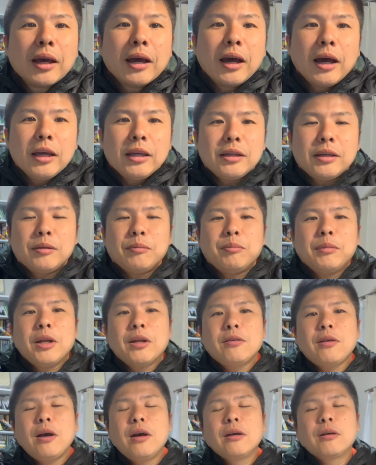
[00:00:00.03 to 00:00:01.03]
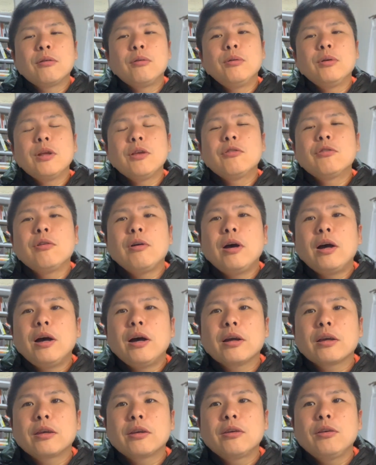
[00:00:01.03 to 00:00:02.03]
はい。皆さん、こんにち
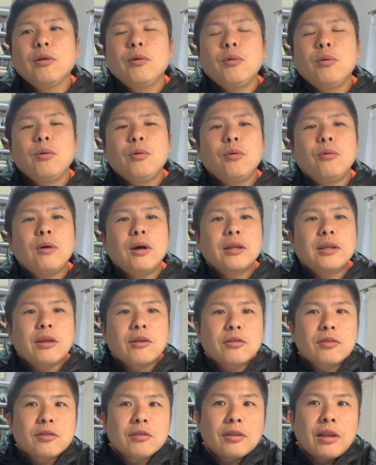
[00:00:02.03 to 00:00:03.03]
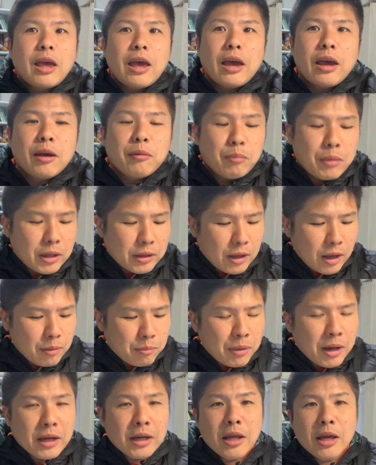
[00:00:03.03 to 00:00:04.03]
は。今日はですね、また
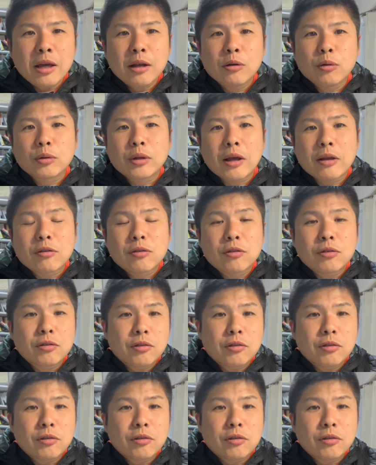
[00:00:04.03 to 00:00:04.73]
マネーの達